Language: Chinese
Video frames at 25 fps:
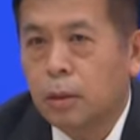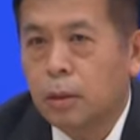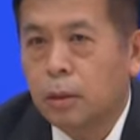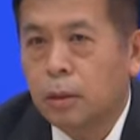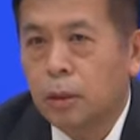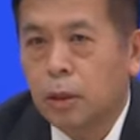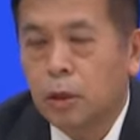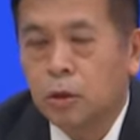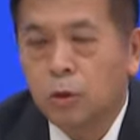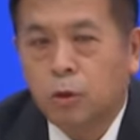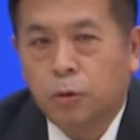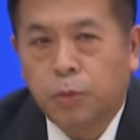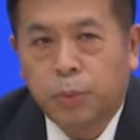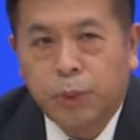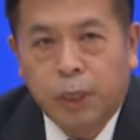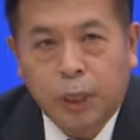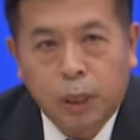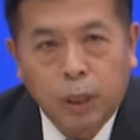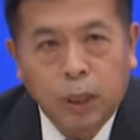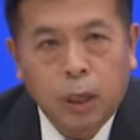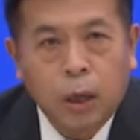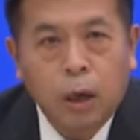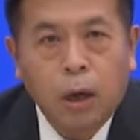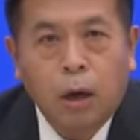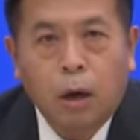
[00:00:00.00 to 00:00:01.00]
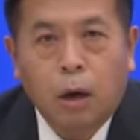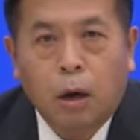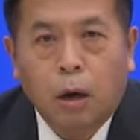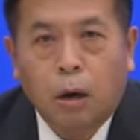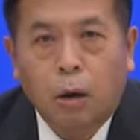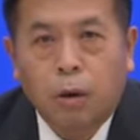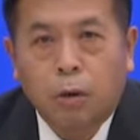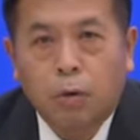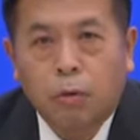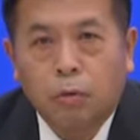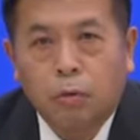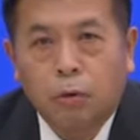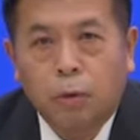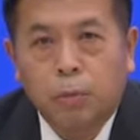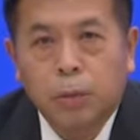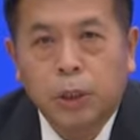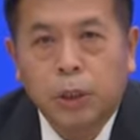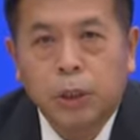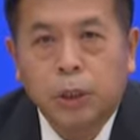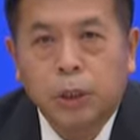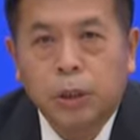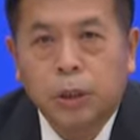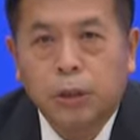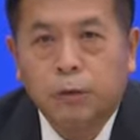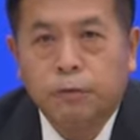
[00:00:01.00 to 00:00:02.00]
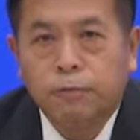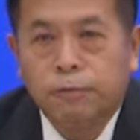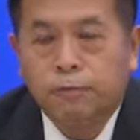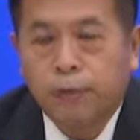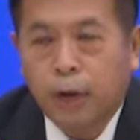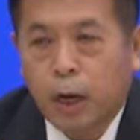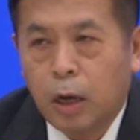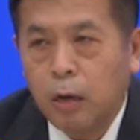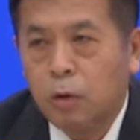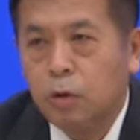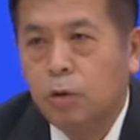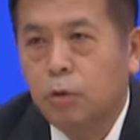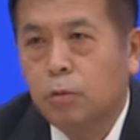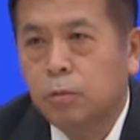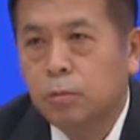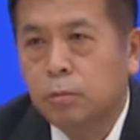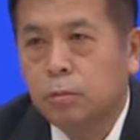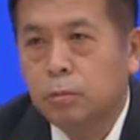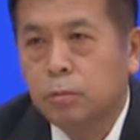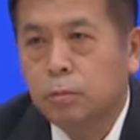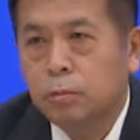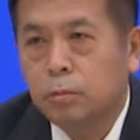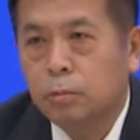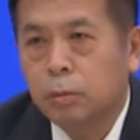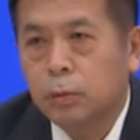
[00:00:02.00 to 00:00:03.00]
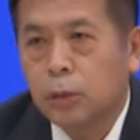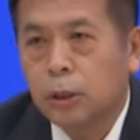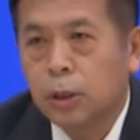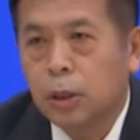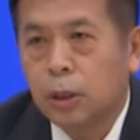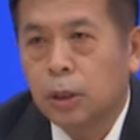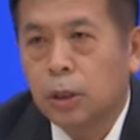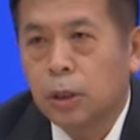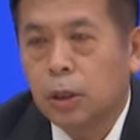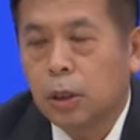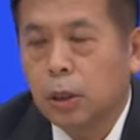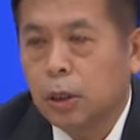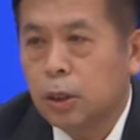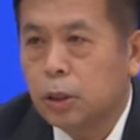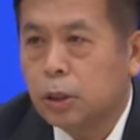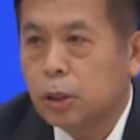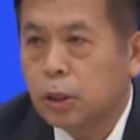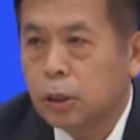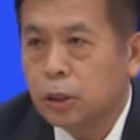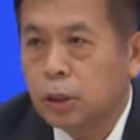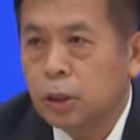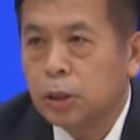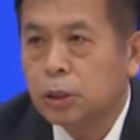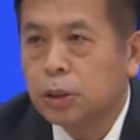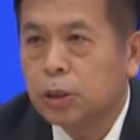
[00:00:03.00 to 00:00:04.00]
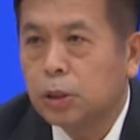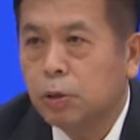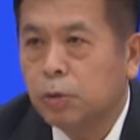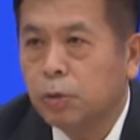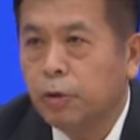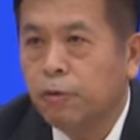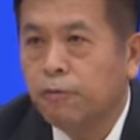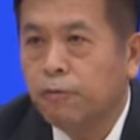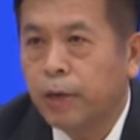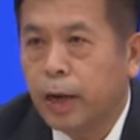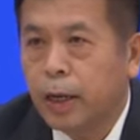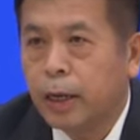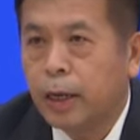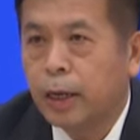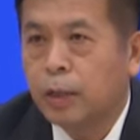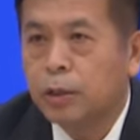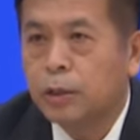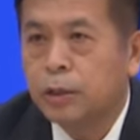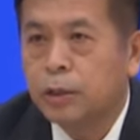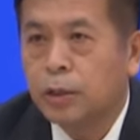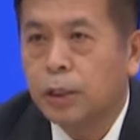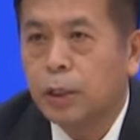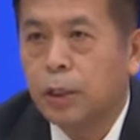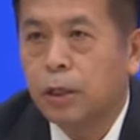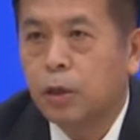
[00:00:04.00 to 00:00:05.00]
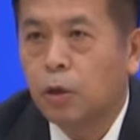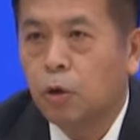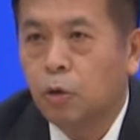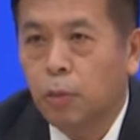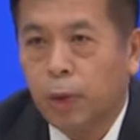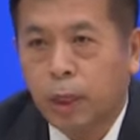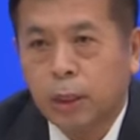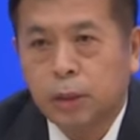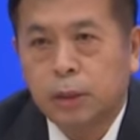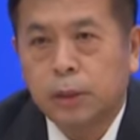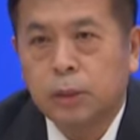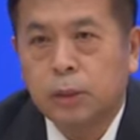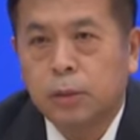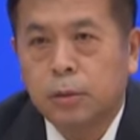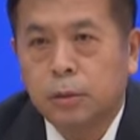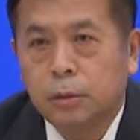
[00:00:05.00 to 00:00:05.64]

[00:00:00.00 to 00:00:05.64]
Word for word: 能够平衡好我们疫情防控和经济社会发展之间的关系。